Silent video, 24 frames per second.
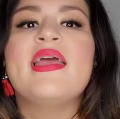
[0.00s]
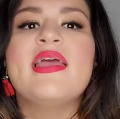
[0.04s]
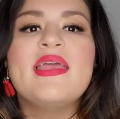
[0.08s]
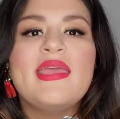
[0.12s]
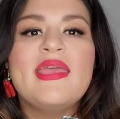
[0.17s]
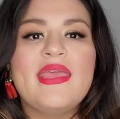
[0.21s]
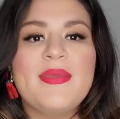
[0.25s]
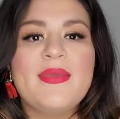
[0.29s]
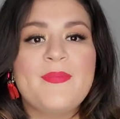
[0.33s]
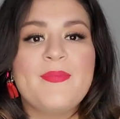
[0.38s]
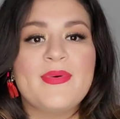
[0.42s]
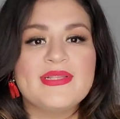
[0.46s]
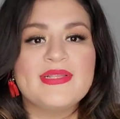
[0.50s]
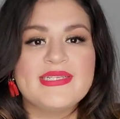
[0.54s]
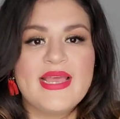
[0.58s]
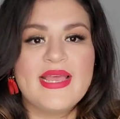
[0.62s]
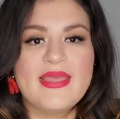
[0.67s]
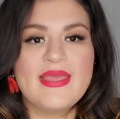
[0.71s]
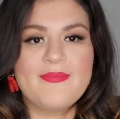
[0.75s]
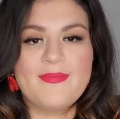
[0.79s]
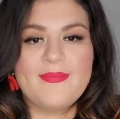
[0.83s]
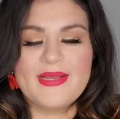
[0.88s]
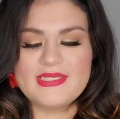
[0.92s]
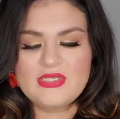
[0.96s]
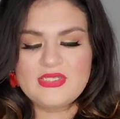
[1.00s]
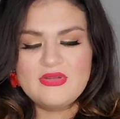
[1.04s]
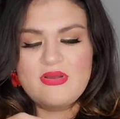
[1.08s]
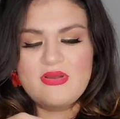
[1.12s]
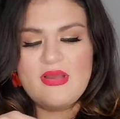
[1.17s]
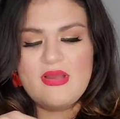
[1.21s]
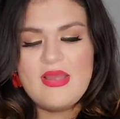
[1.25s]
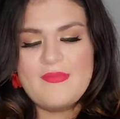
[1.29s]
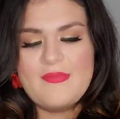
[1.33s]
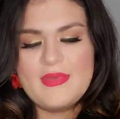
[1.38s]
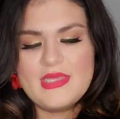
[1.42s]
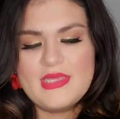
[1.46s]
Y pues de ahí paso
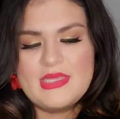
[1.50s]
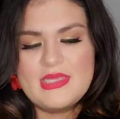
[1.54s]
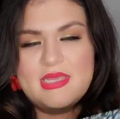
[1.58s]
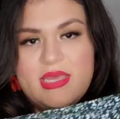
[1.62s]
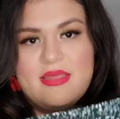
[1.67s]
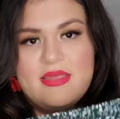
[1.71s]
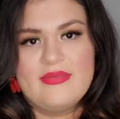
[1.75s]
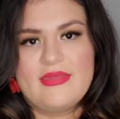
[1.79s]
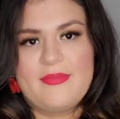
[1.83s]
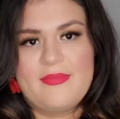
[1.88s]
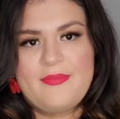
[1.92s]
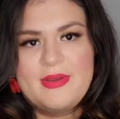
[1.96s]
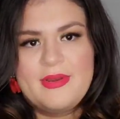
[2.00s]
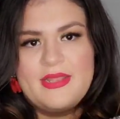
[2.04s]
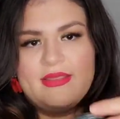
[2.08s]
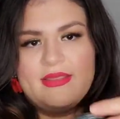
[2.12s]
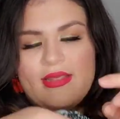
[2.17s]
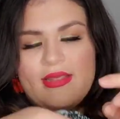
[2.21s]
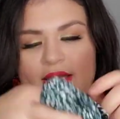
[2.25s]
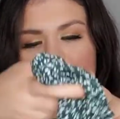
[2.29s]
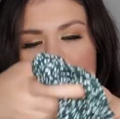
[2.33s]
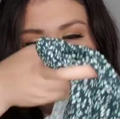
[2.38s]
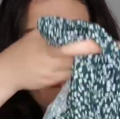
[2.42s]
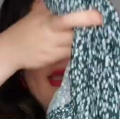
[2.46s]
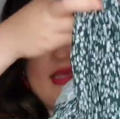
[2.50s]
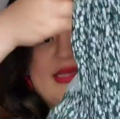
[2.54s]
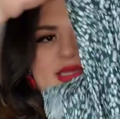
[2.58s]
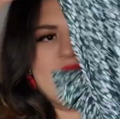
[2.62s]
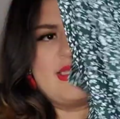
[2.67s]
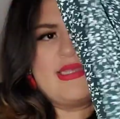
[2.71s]
a mi siguiente prenda que es